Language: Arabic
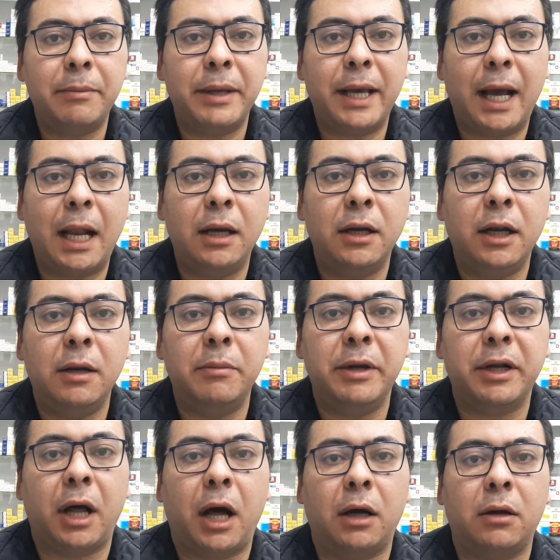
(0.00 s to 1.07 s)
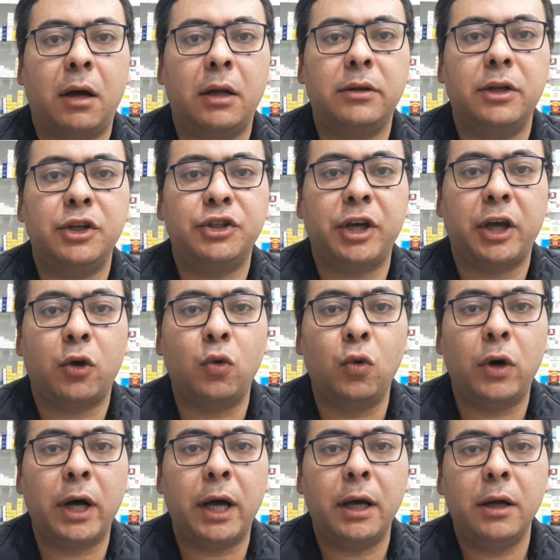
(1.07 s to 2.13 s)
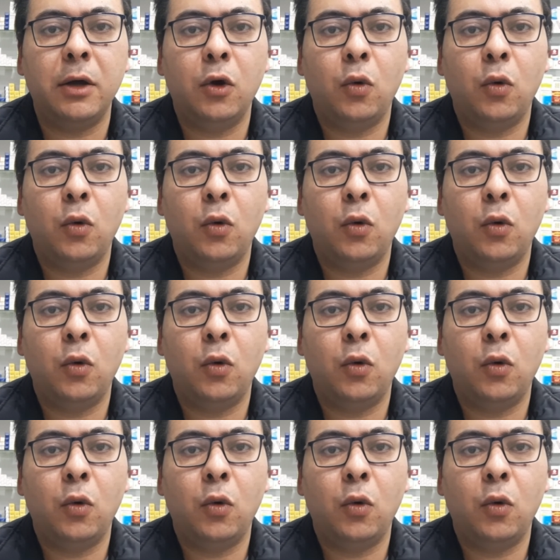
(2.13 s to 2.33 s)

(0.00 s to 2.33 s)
بيقلل من أعراض الشيخوخة